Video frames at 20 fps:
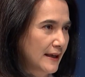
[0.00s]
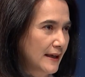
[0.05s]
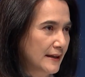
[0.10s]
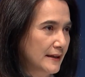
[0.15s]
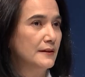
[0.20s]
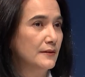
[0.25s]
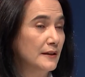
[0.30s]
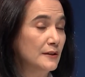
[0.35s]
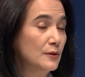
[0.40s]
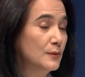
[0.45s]
ศ
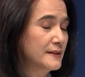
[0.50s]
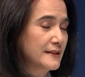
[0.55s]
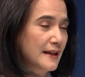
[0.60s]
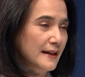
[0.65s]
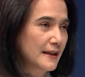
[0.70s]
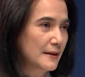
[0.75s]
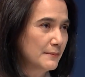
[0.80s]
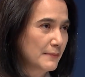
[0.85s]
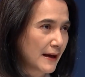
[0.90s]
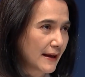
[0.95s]
รัฐวิสา
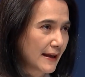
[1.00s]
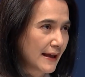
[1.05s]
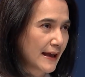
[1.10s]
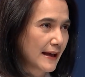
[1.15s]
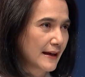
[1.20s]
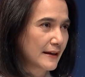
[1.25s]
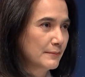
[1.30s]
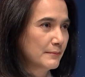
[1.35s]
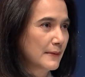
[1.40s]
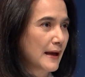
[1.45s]
หกิจบาง
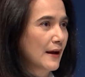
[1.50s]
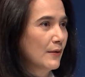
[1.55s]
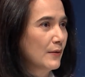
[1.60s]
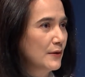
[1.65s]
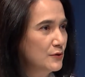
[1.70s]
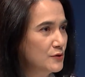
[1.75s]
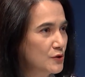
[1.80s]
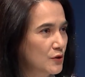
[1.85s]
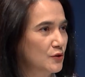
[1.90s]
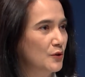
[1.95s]
แห่งแม้ว่า
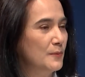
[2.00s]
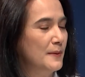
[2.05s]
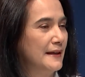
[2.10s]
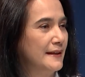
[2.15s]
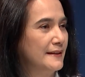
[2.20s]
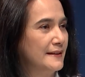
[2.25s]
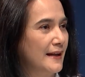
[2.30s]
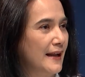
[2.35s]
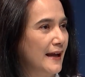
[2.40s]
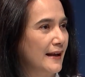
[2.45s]
อยู่จดทะเบียน
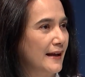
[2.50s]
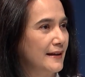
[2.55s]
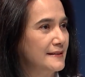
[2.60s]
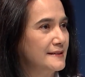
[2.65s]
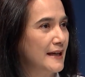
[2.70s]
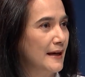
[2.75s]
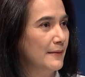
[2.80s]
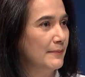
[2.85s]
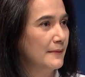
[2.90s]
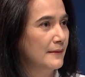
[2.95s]
ในตลาดหลัก
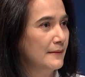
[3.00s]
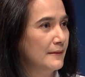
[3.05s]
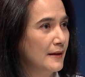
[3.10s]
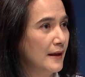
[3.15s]
ทรัพย์